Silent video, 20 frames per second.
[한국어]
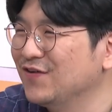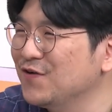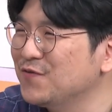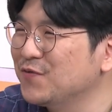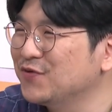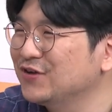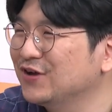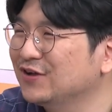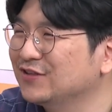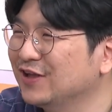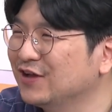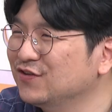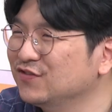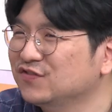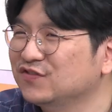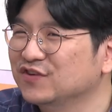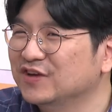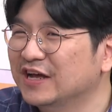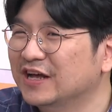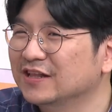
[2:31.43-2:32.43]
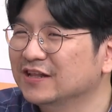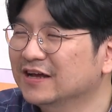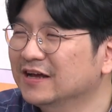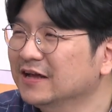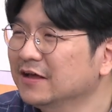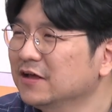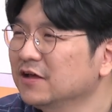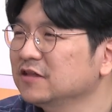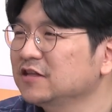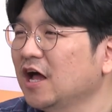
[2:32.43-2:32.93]
후보자가 되는 순간
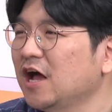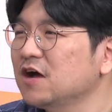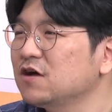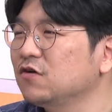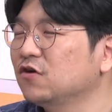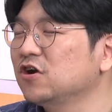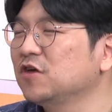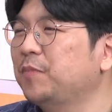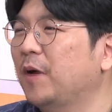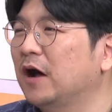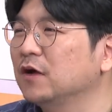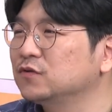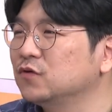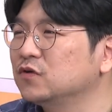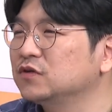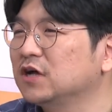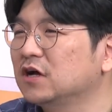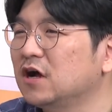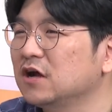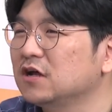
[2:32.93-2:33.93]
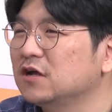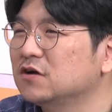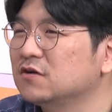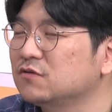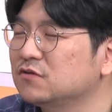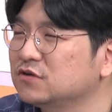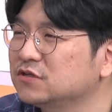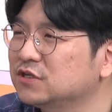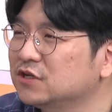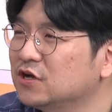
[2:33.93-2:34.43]
다 그거를 방송장악이라고
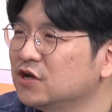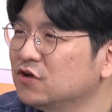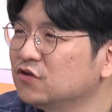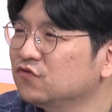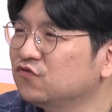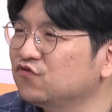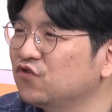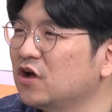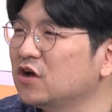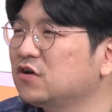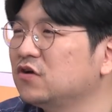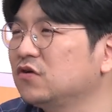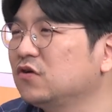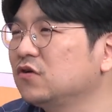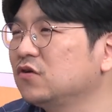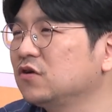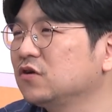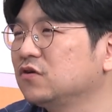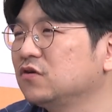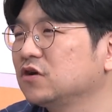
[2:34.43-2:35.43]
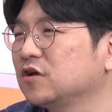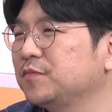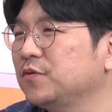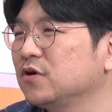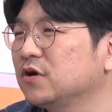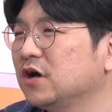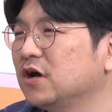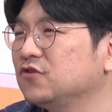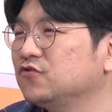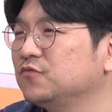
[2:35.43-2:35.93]
그러지 누가 그거를 음. 그렇게
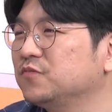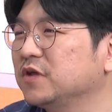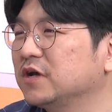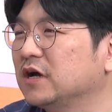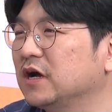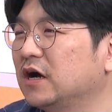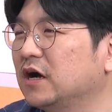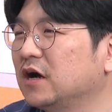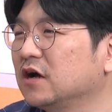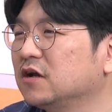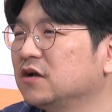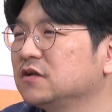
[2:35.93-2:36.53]
평가해 줍니까?